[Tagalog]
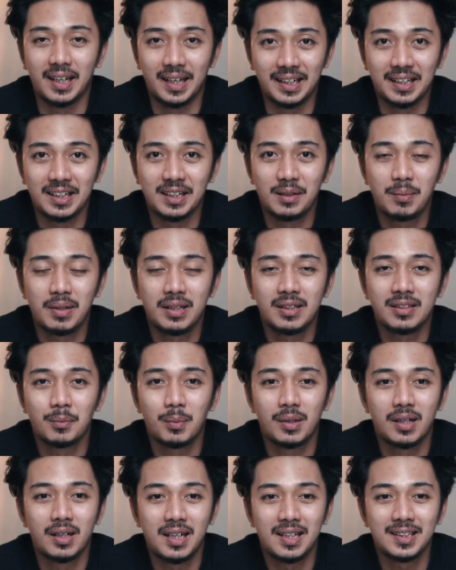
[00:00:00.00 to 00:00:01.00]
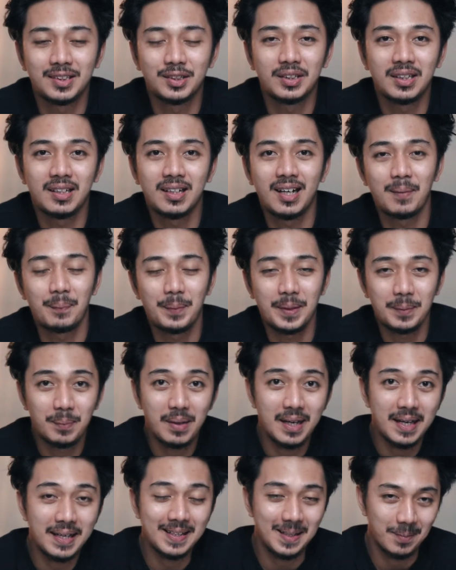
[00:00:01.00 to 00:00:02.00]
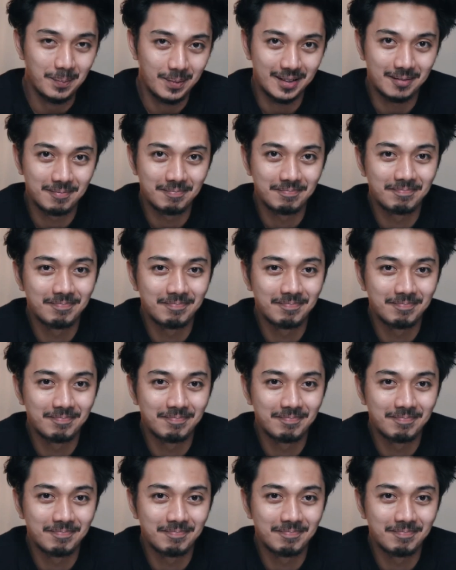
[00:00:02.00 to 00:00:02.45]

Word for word: Ayan na naman ang mga aso ng kapitbahay namin.